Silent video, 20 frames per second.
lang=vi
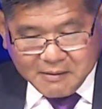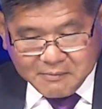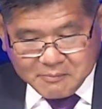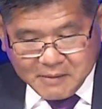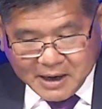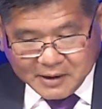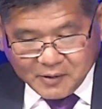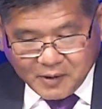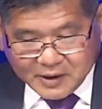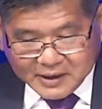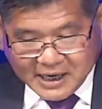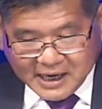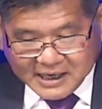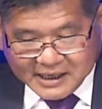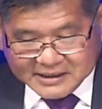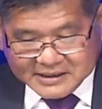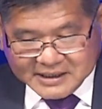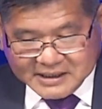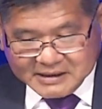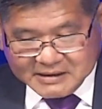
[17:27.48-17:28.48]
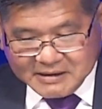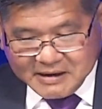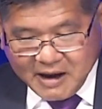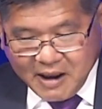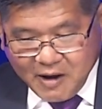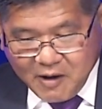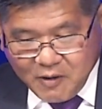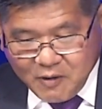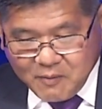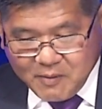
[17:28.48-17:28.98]
bà nói rằng là gì?
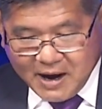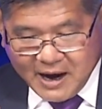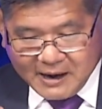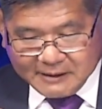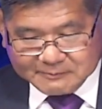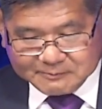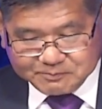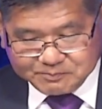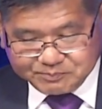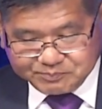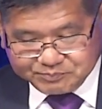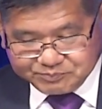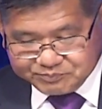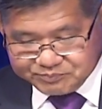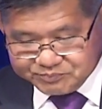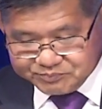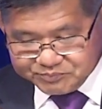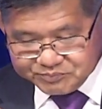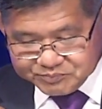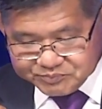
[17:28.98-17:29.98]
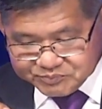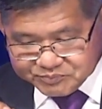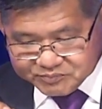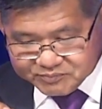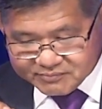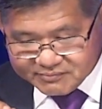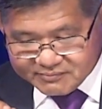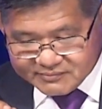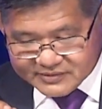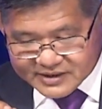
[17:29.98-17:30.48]
Nếu mà
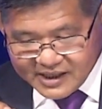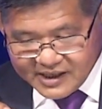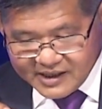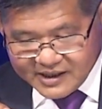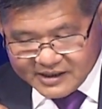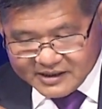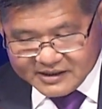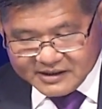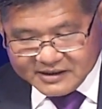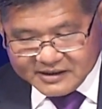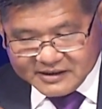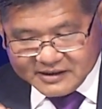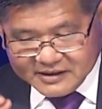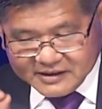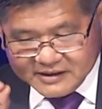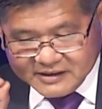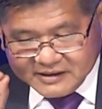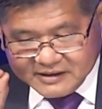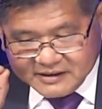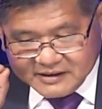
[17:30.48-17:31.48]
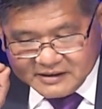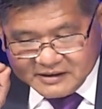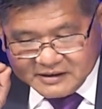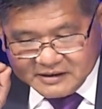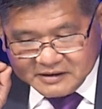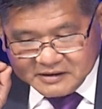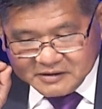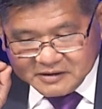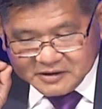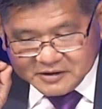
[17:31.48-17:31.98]
đó,
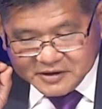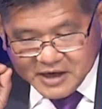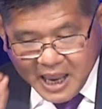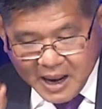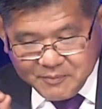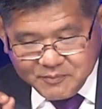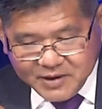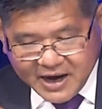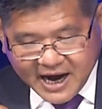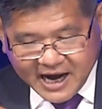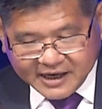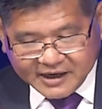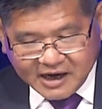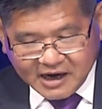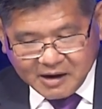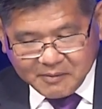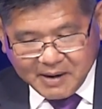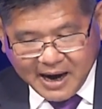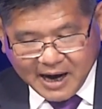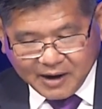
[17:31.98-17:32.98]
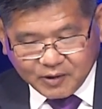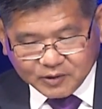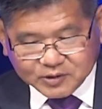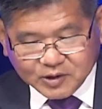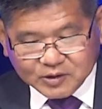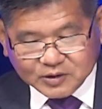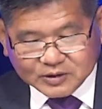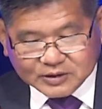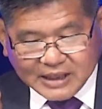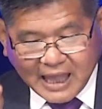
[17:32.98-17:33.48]
đếm ra đó là bà có
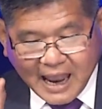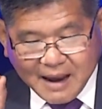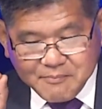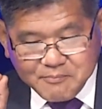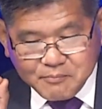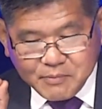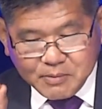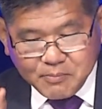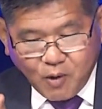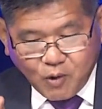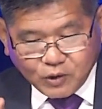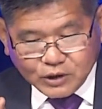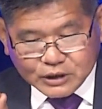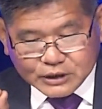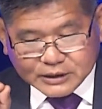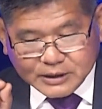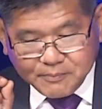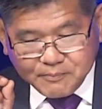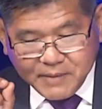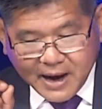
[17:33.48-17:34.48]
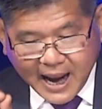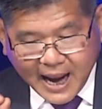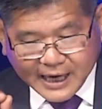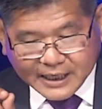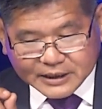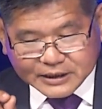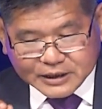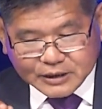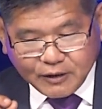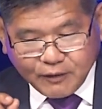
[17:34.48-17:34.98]
tới
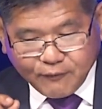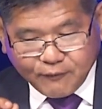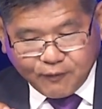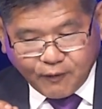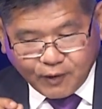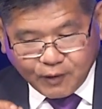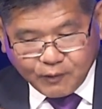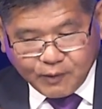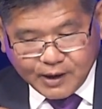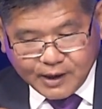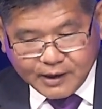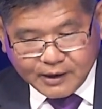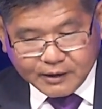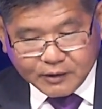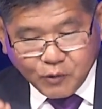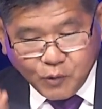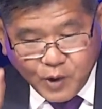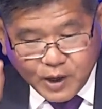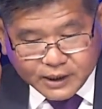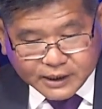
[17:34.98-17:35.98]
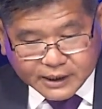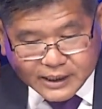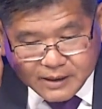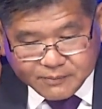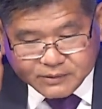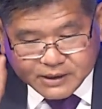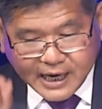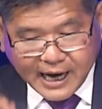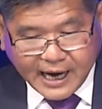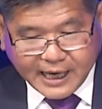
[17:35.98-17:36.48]
84.2 triệu follower nguyên cái
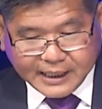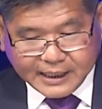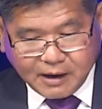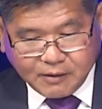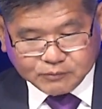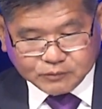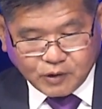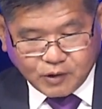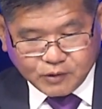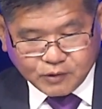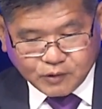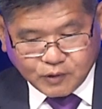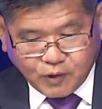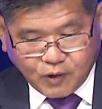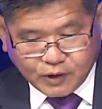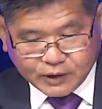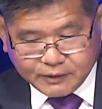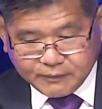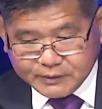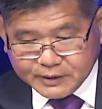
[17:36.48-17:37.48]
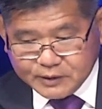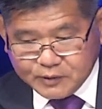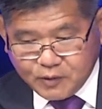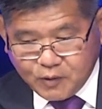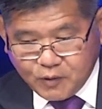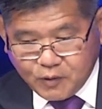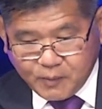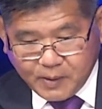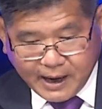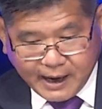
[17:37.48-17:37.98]
đêm thứ hai không thôi, coi cái
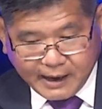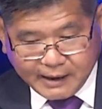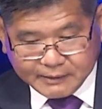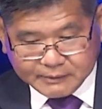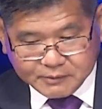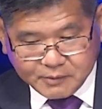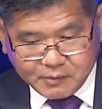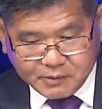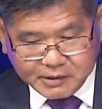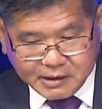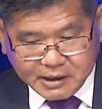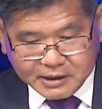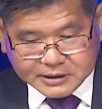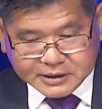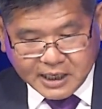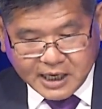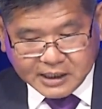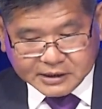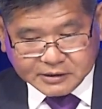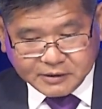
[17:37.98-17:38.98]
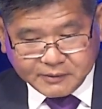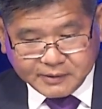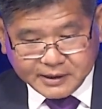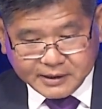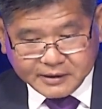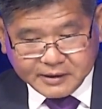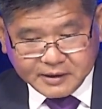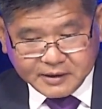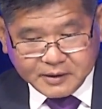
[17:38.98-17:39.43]
video của bà. Trời, dễ sợ chứ quý vị.